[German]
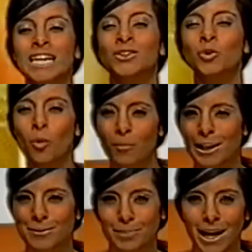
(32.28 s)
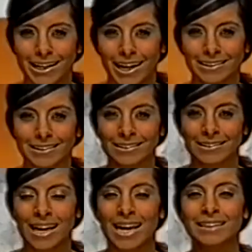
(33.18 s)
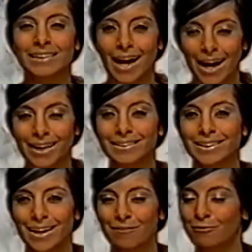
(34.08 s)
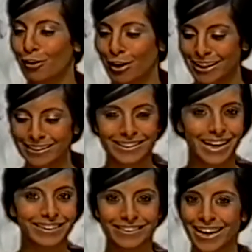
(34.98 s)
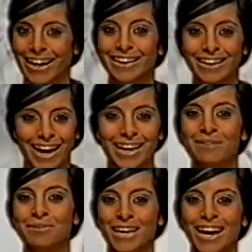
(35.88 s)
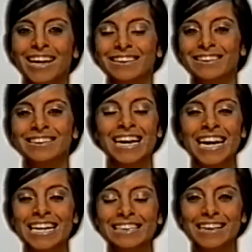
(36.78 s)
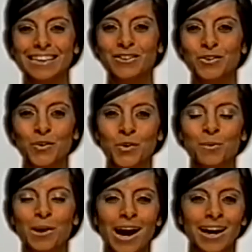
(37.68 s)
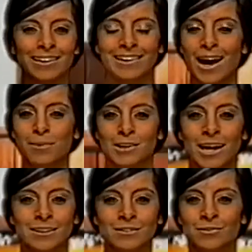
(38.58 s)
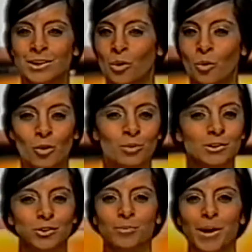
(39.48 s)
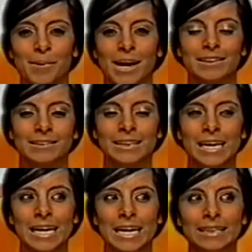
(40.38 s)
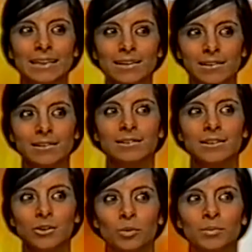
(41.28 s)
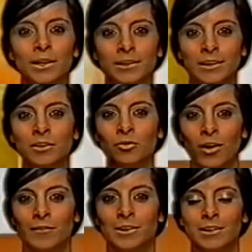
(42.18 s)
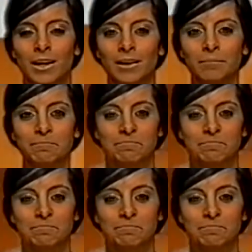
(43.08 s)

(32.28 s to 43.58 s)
Thomas Bernhard ist, da hat hier wirklich ganz ehrlich keiner mit gerechnet. Sätze über eineinhalb Seiten, Wiederholungen bis zum Erbrechen, das ist nicht unbedingt jedes Ravers Sache,